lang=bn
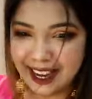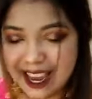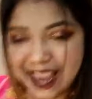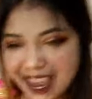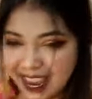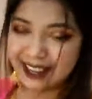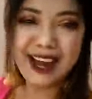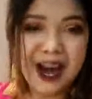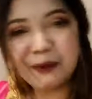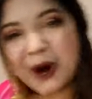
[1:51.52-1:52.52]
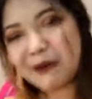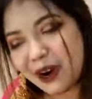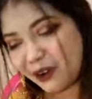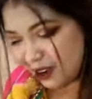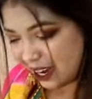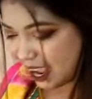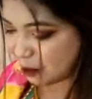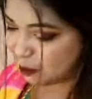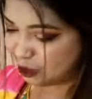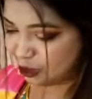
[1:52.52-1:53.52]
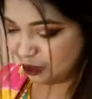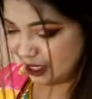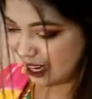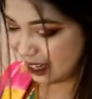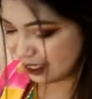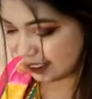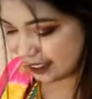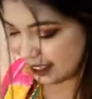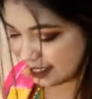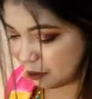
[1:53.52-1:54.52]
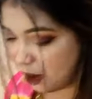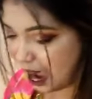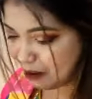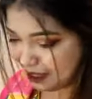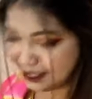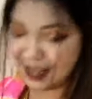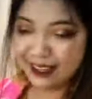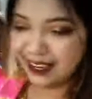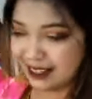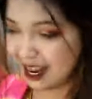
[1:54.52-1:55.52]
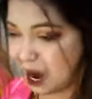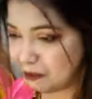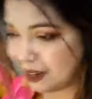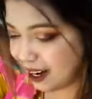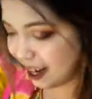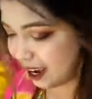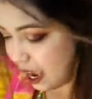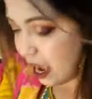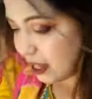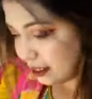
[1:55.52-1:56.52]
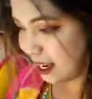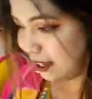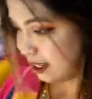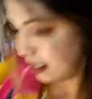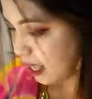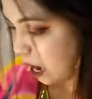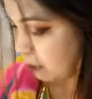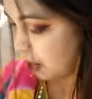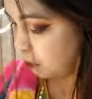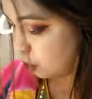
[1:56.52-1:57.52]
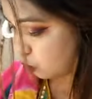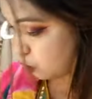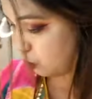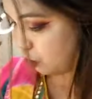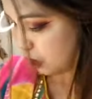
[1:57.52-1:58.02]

না এটা আপু আমার অনেক পছন্দের একটা ড্রেস এবং আমি জানি এটা আপনারা যেই ড্রেস আমার পছন্দ